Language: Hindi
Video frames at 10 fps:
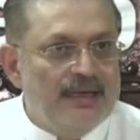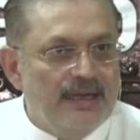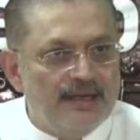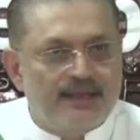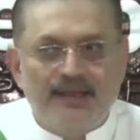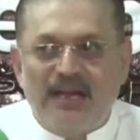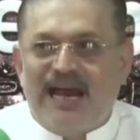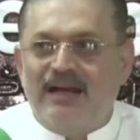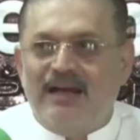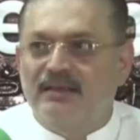लेकिन
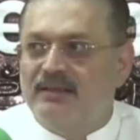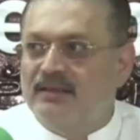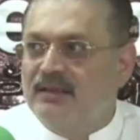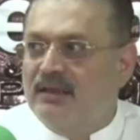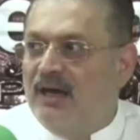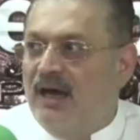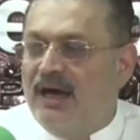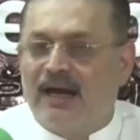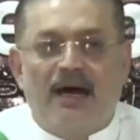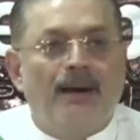
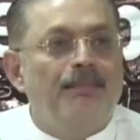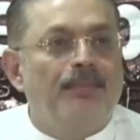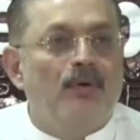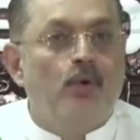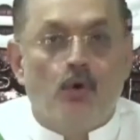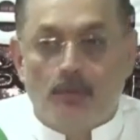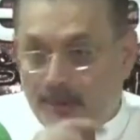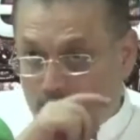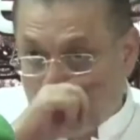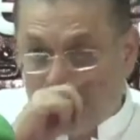अगर आप
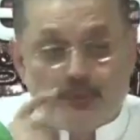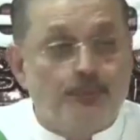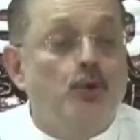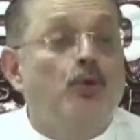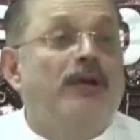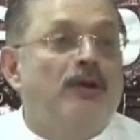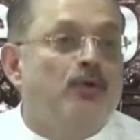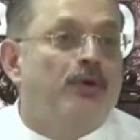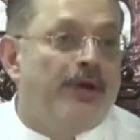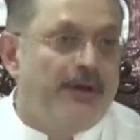हुकूमत मजबूर कर
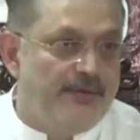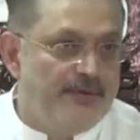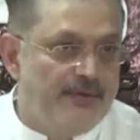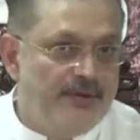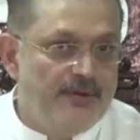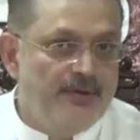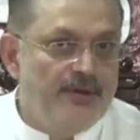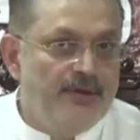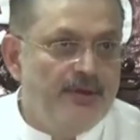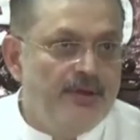दोगे
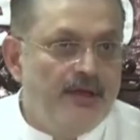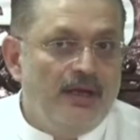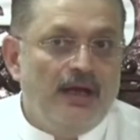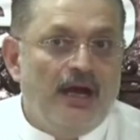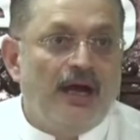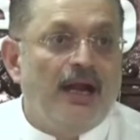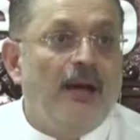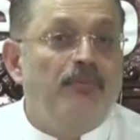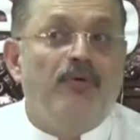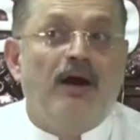अगर
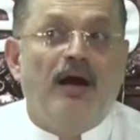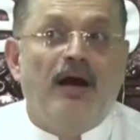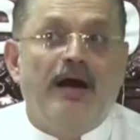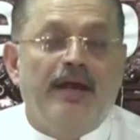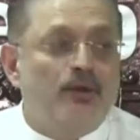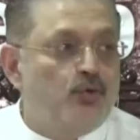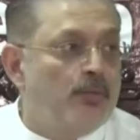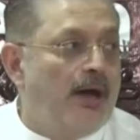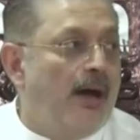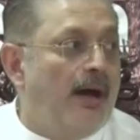आप एक
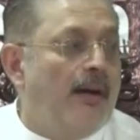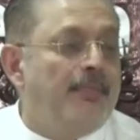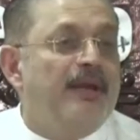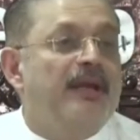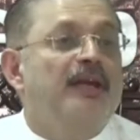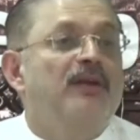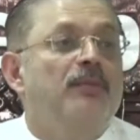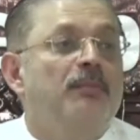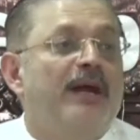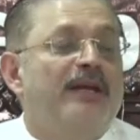सूबा अपने ही
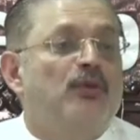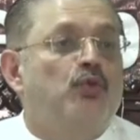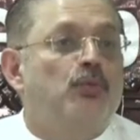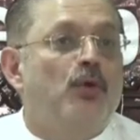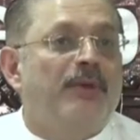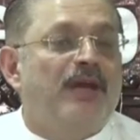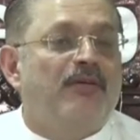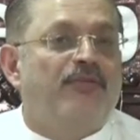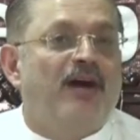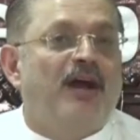बाकी सूबों पे या
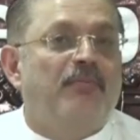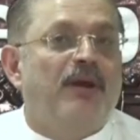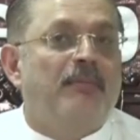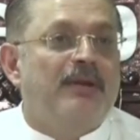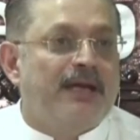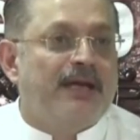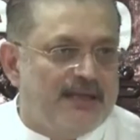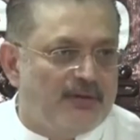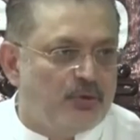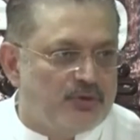वफाक पे हमले
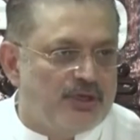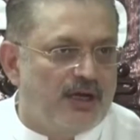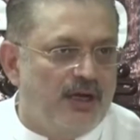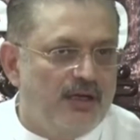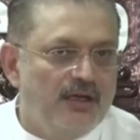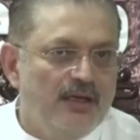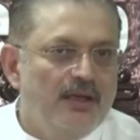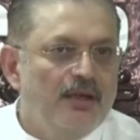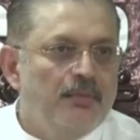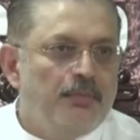करने की सोचेगा
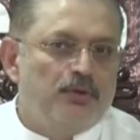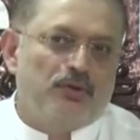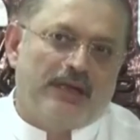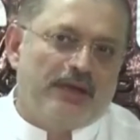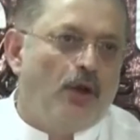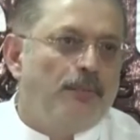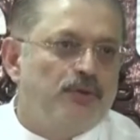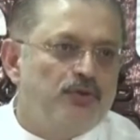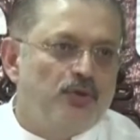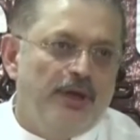फिर तो सारे
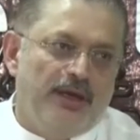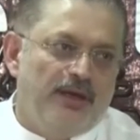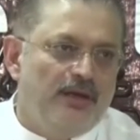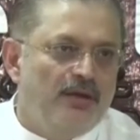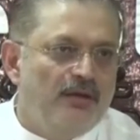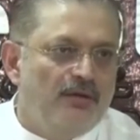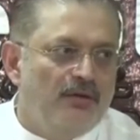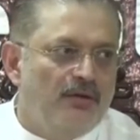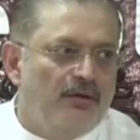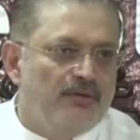ऑप्शन जो
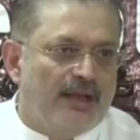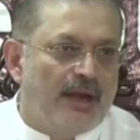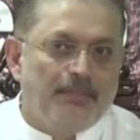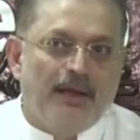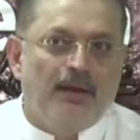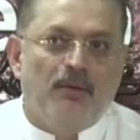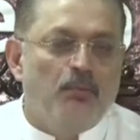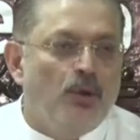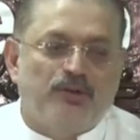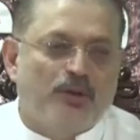हैं ज़रा अपने
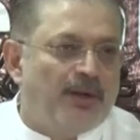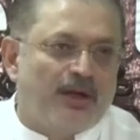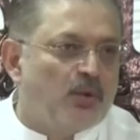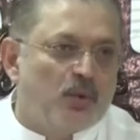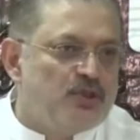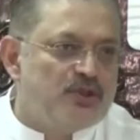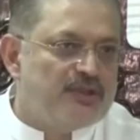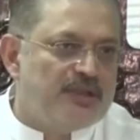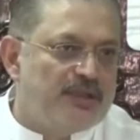मुल्क से बढ़कर तो कोई चीज़ नहीं